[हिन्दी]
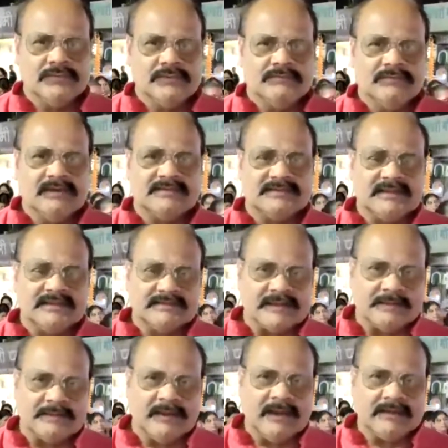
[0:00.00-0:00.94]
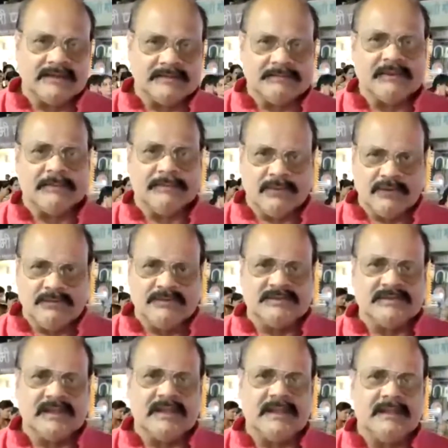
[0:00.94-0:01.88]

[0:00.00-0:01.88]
बस्तर संभाग प्रफुल्ल मिश्रा